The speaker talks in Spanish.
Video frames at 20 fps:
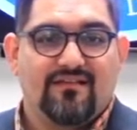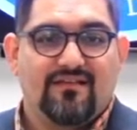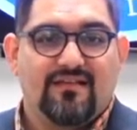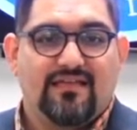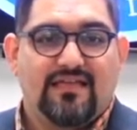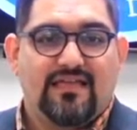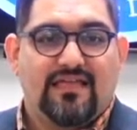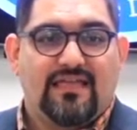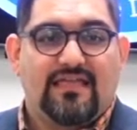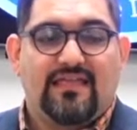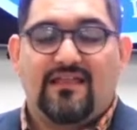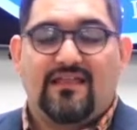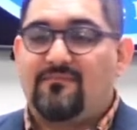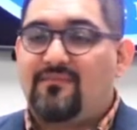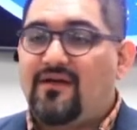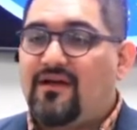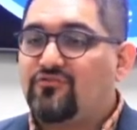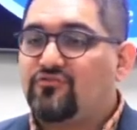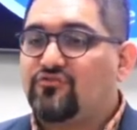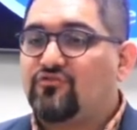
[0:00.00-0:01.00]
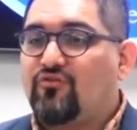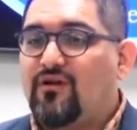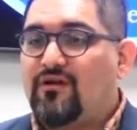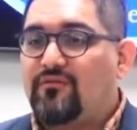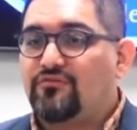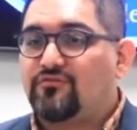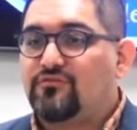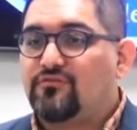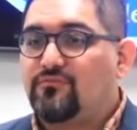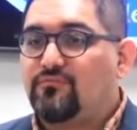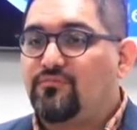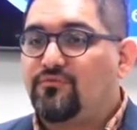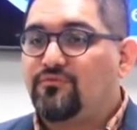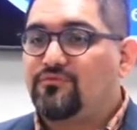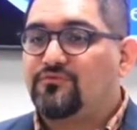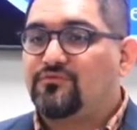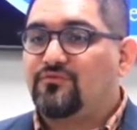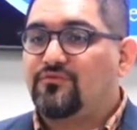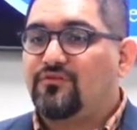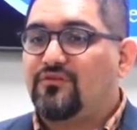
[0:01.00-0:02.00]
Y el hermano tocaba otro
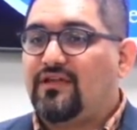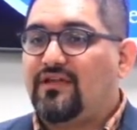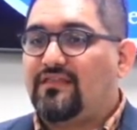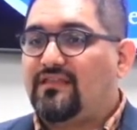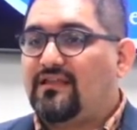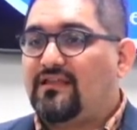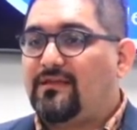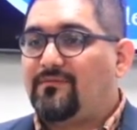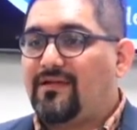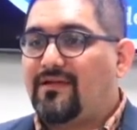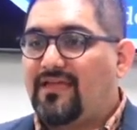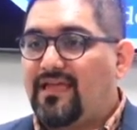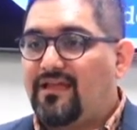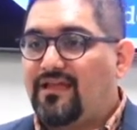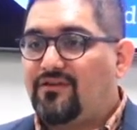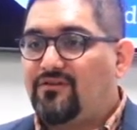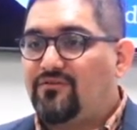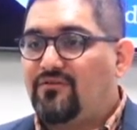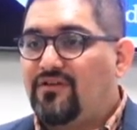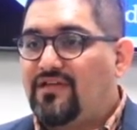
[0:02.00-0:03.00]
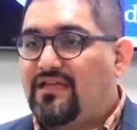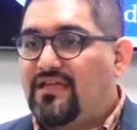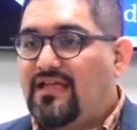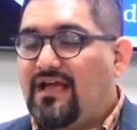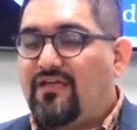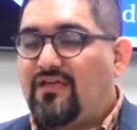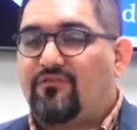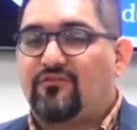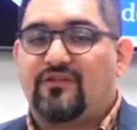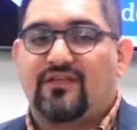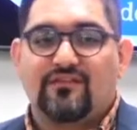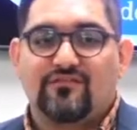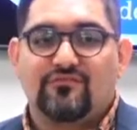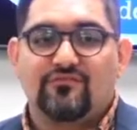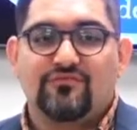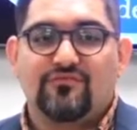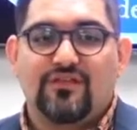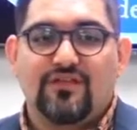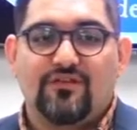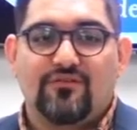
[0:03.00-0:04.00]
punto eh, del Evangelio a donde Jesús
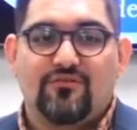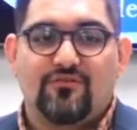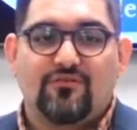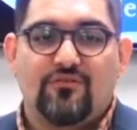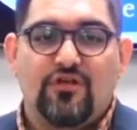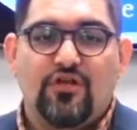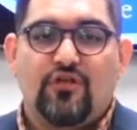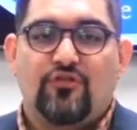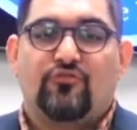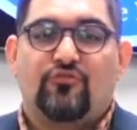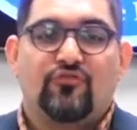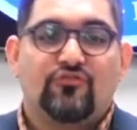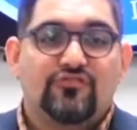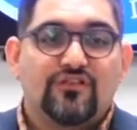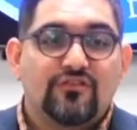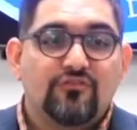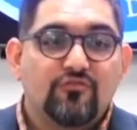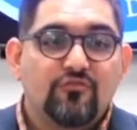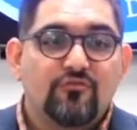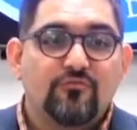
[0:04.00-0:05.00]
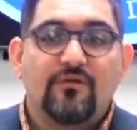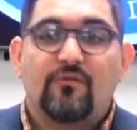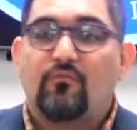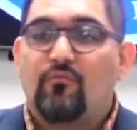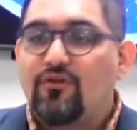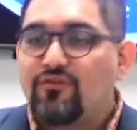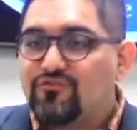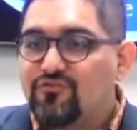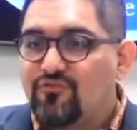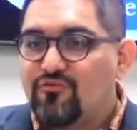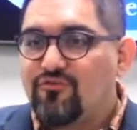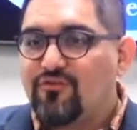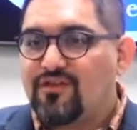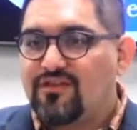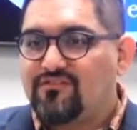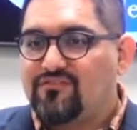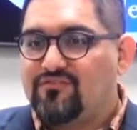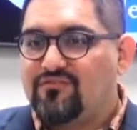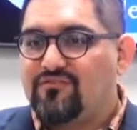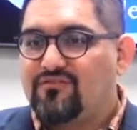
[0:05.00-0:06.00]
dijo, no se turbe vuestro
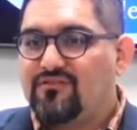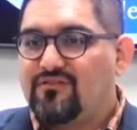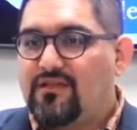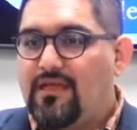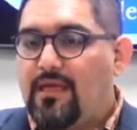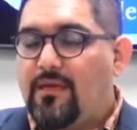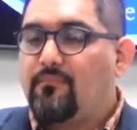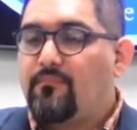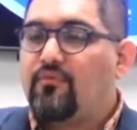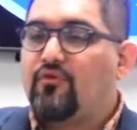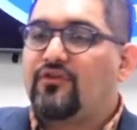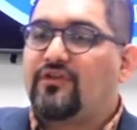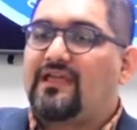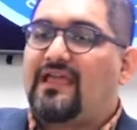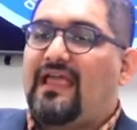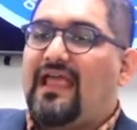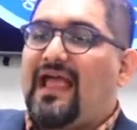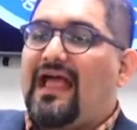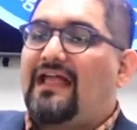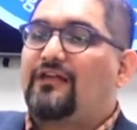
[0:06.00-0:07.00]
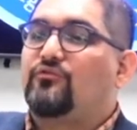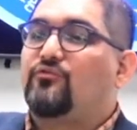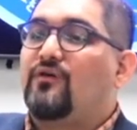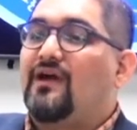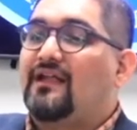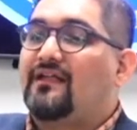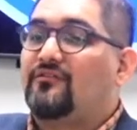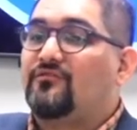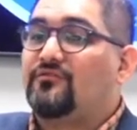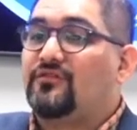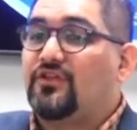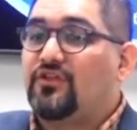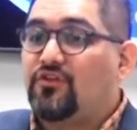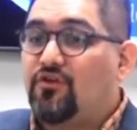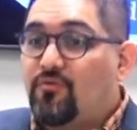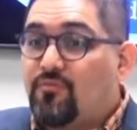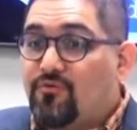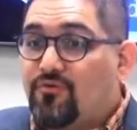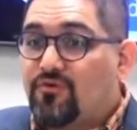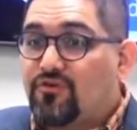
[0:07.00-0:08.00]
corazón, porque al lugar a donde yo
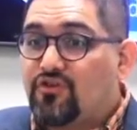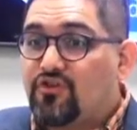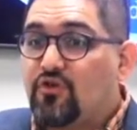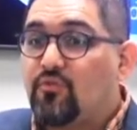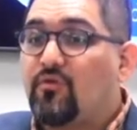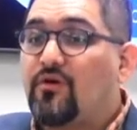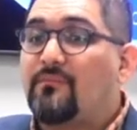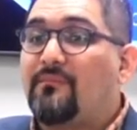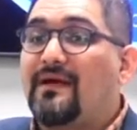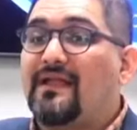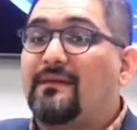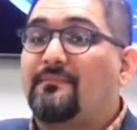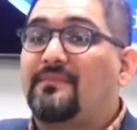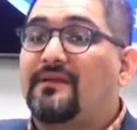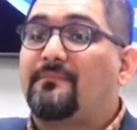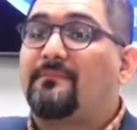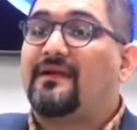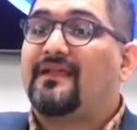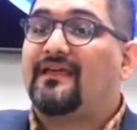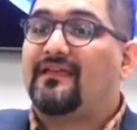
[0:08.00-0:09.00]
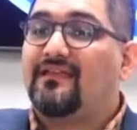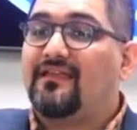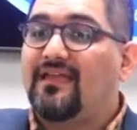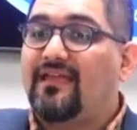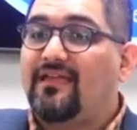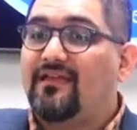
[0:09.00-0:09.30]
voy, yo voy para preparar qué?